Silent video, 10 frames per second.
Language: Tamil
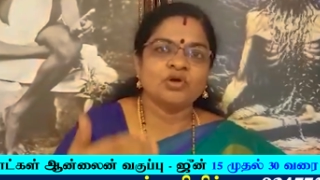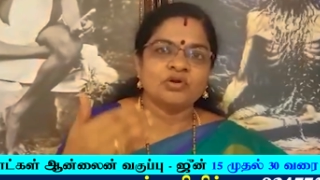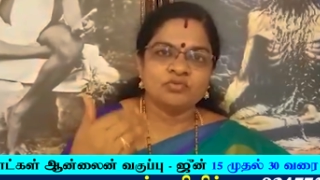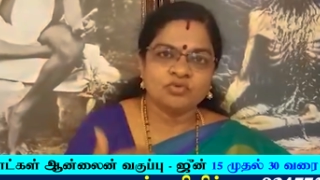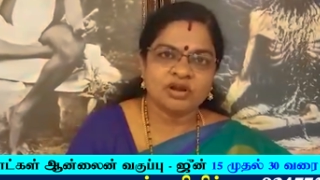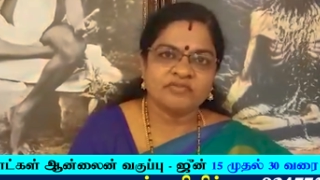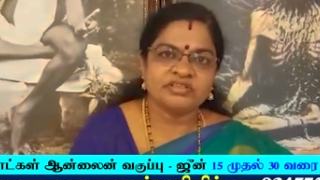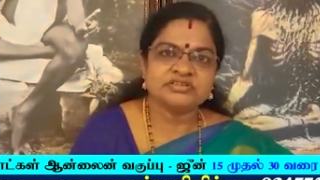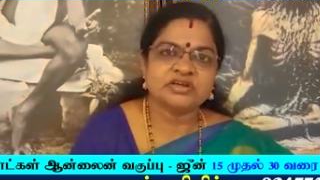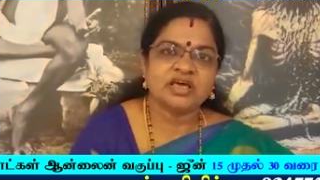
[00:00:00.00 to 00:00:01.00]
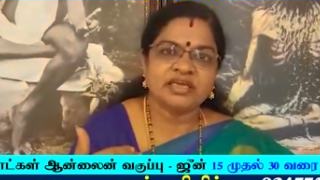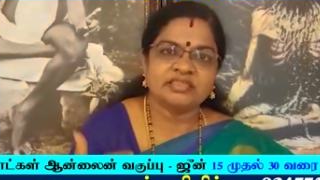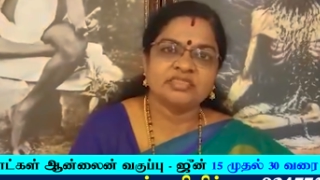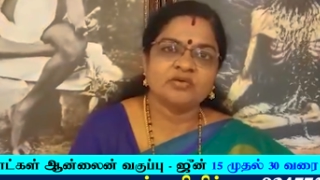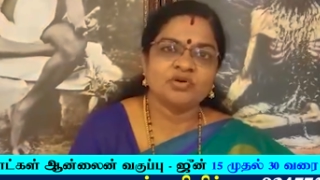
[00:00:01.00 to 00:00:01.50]
உறவு உங்களை வச்சுக்கலாம்
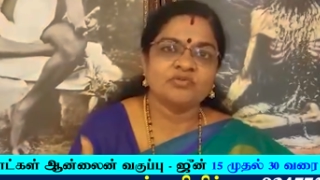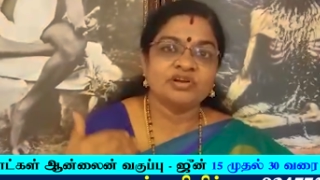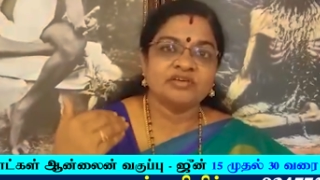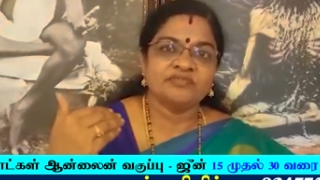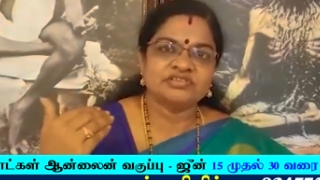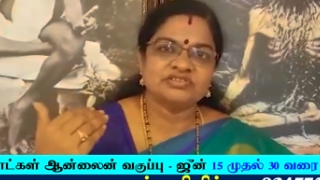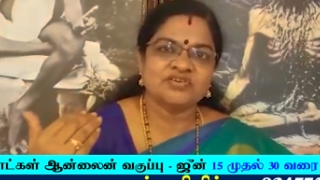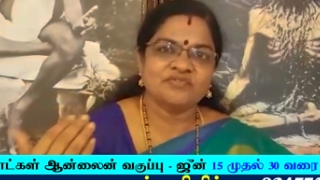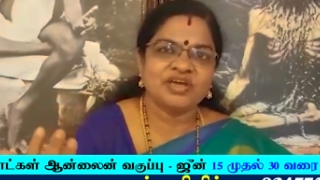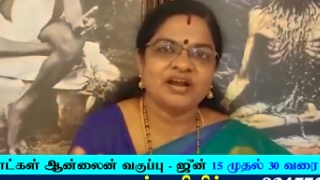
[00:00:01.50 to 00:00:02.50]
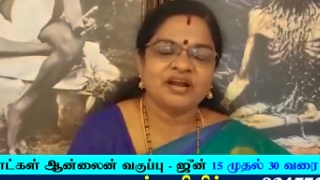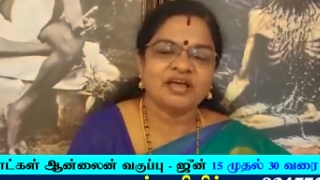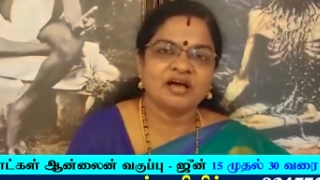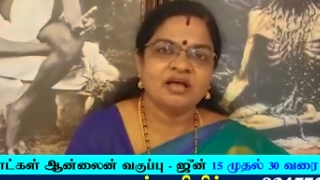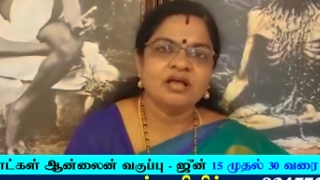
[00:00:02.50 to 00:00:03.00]
எந்த உறவு நீங்கள் வச்சுக்க
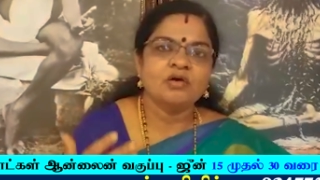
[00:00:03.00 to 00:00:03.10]
வேண்டாம்